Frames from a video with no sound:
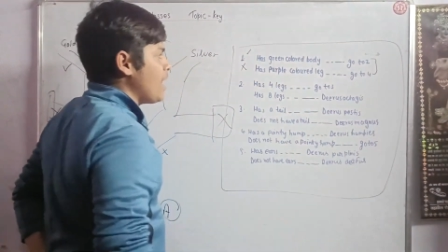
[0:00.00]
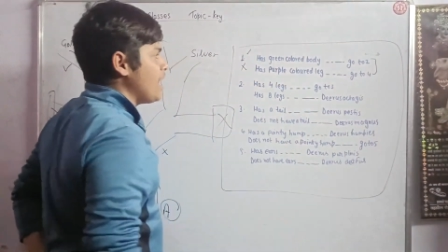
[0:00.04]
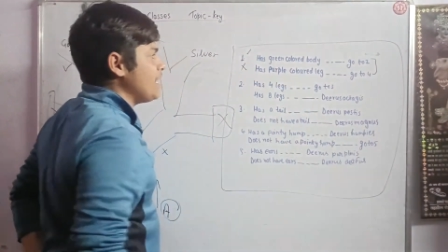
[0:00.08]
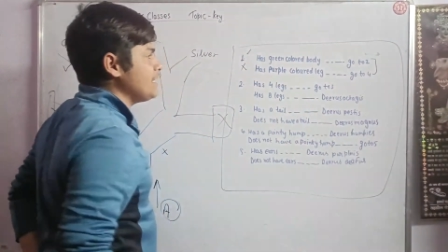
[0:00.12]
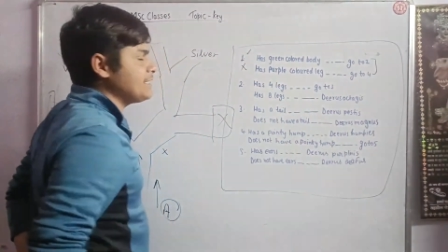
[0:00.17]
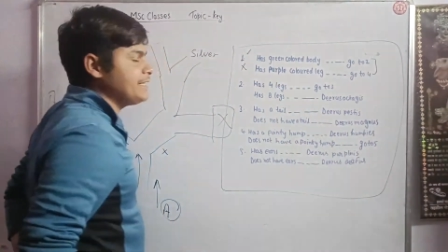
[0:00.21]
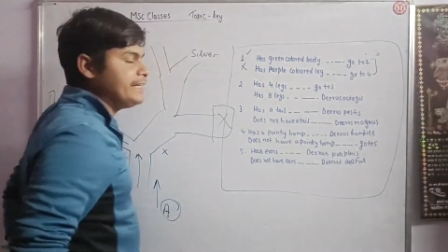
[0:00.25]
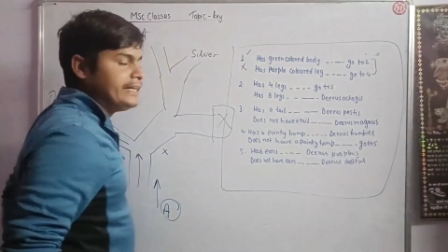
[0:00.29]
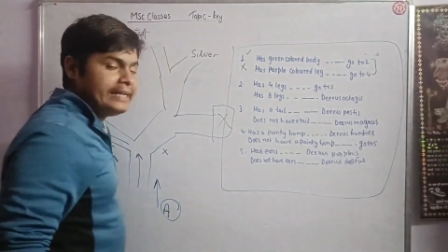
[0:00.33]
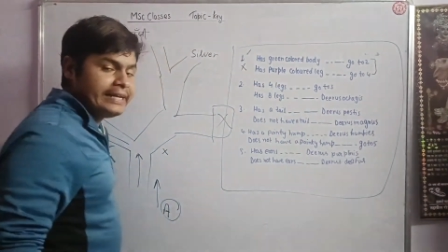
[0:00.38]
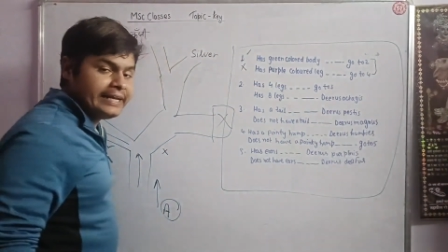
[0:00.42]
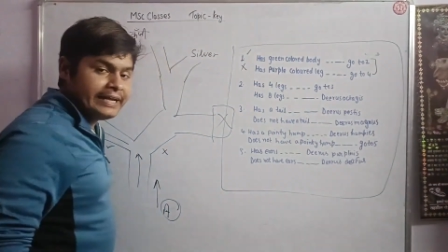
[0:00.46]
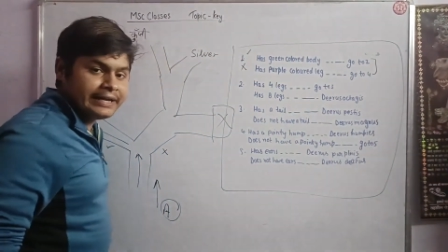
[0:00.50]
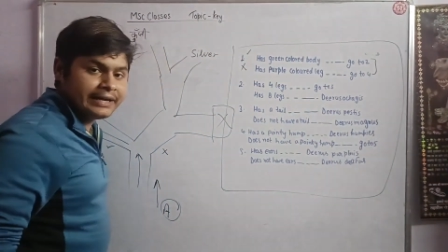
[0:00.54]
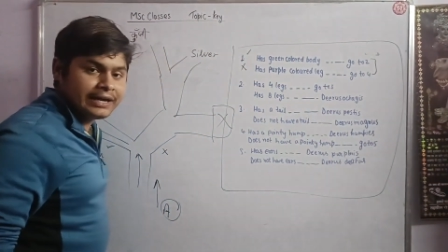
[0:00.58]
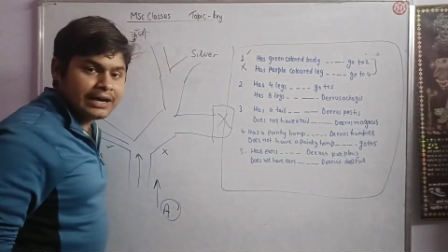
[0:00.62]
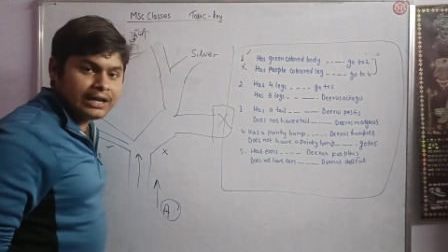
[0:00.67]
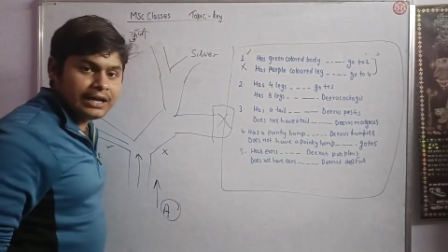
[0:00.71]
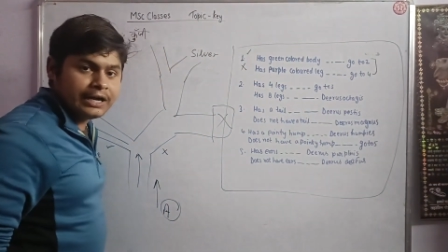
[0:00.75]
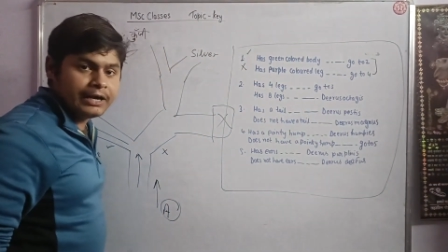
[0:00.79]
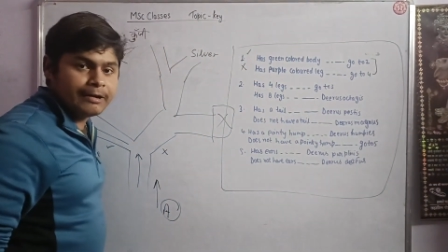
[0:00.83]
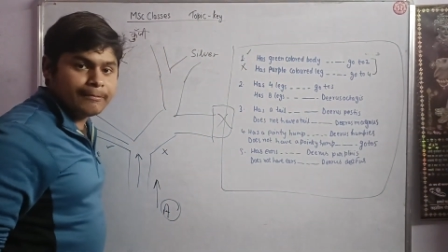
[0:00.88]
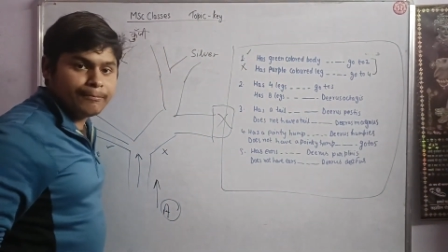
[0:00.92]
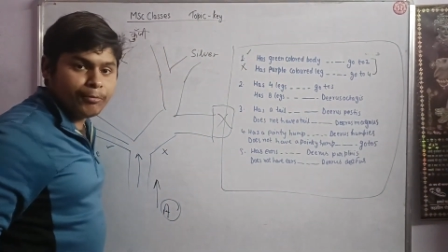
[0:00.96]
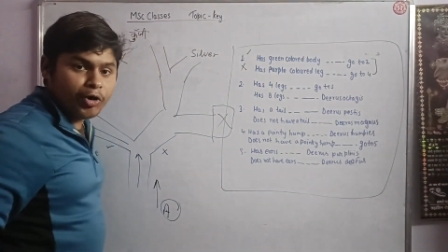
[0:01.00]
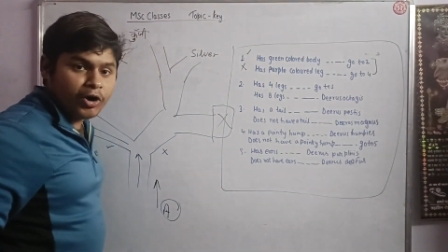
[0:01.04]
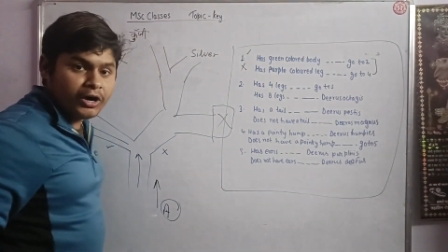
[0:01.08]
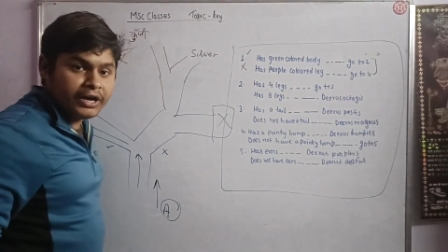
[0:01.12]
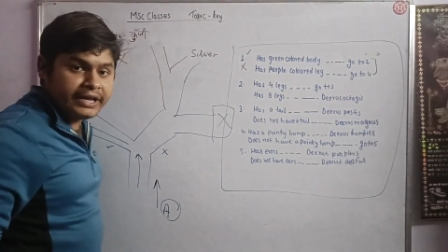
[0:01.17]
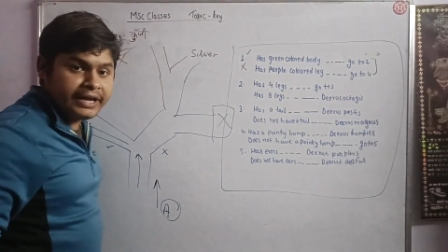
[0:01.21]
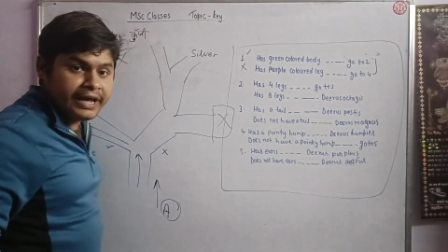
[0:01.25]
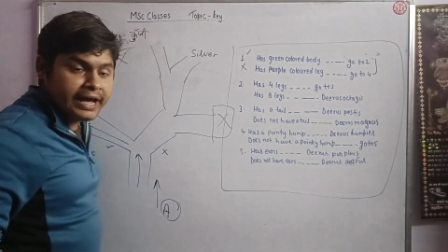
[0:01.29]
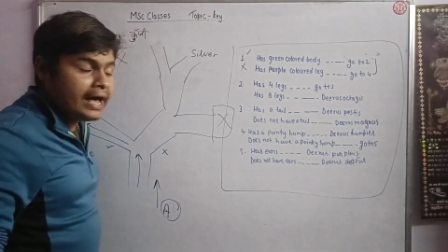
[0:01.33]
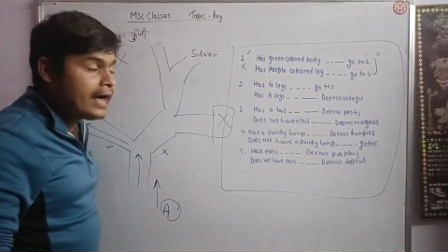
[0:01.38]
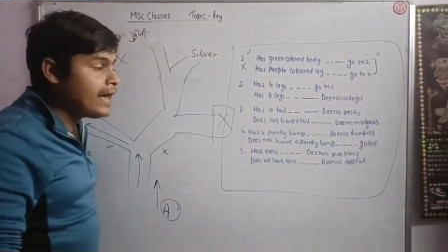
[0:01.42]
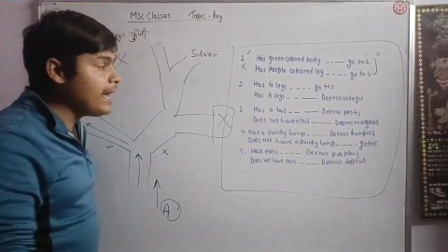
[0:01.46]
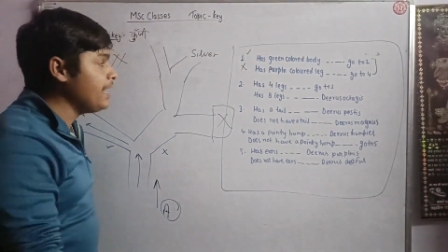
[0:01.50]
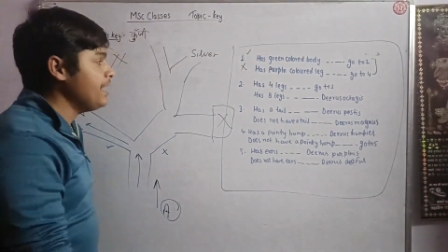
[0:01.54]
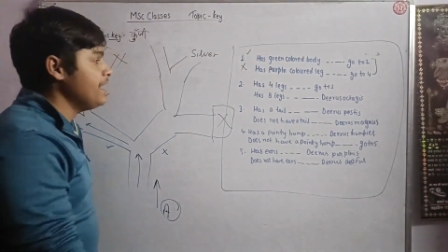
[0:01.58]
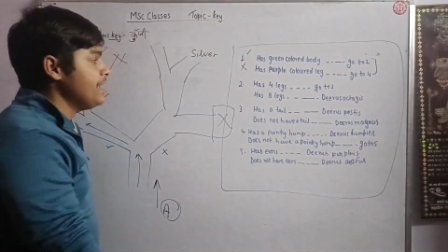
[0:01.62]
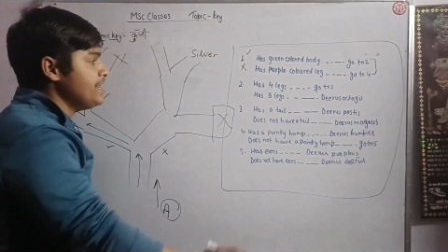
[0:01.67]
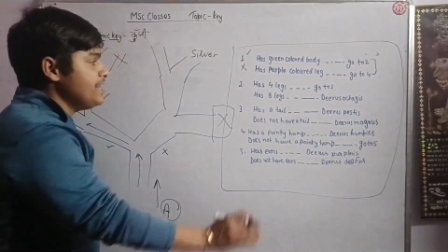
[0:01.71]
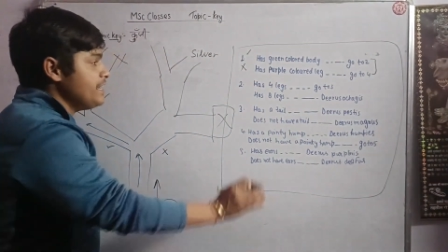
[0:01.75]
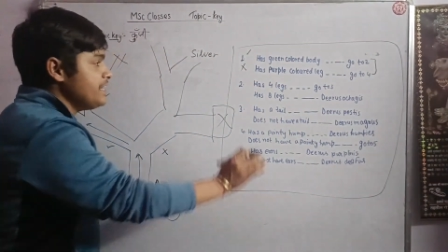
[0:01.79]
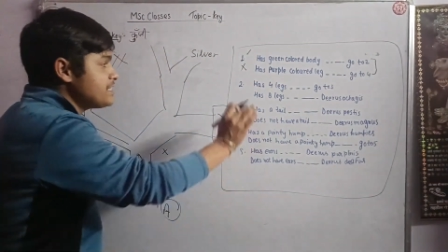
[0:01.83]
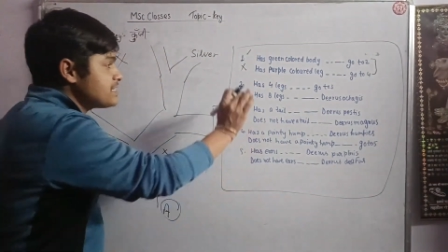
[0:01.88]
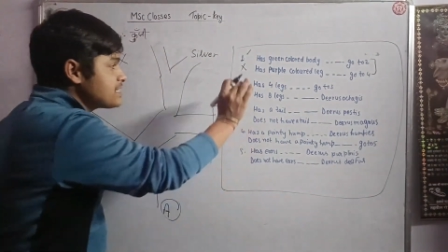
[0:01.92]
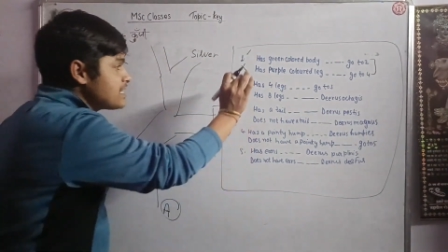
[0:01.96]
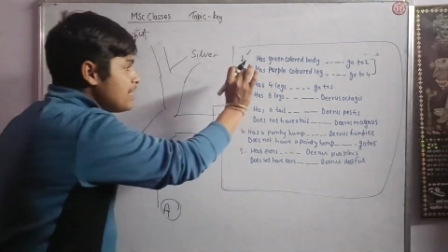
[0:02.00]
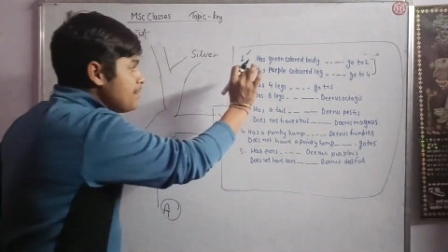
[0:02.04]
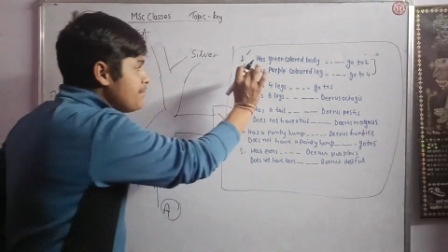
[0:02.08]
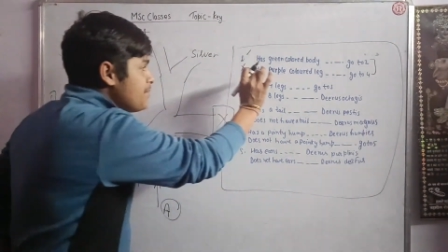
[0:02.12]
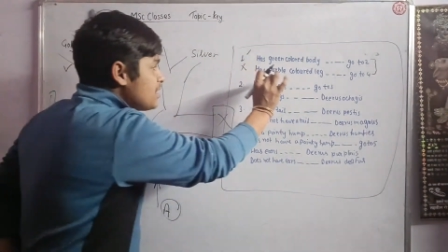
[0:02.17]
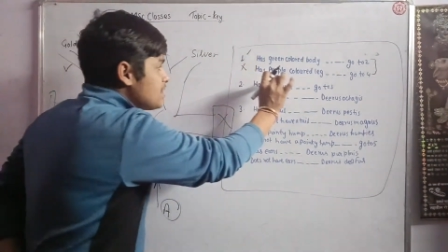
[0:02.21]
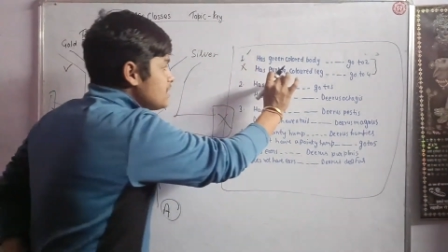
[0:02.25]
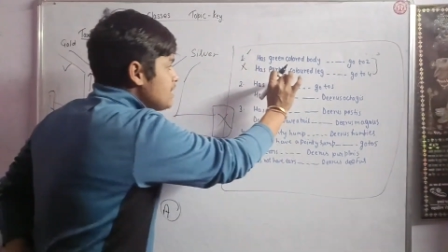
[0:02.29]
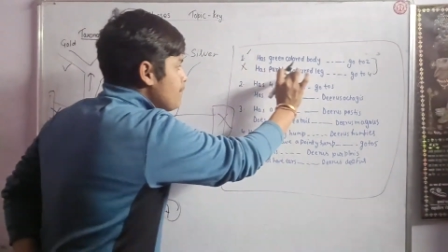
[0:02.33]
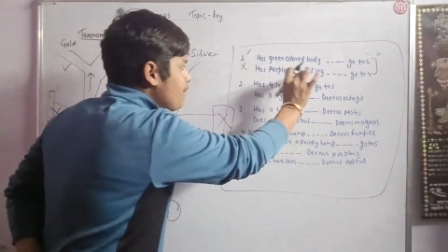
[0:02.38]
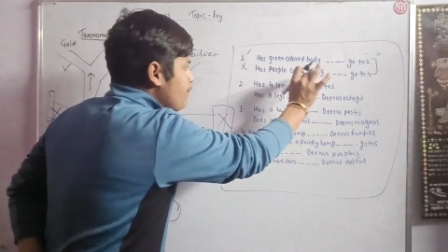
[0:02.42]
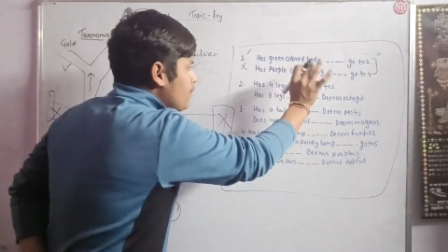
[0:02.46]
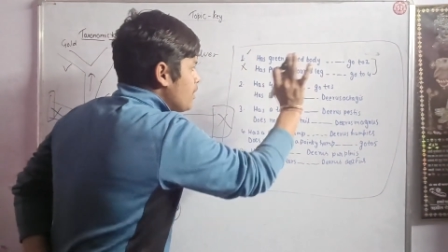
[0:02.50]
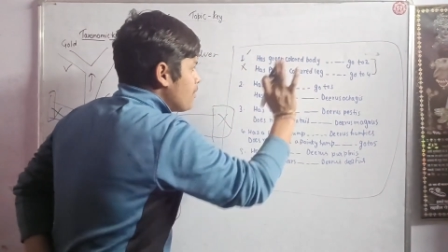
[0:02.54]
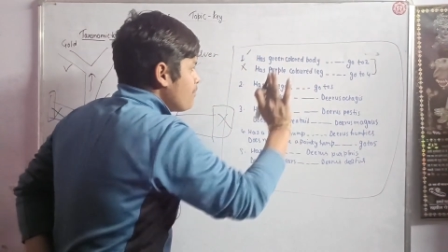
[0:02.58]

पास ग्रीन कलर्ड बॉडी है इसका मतलब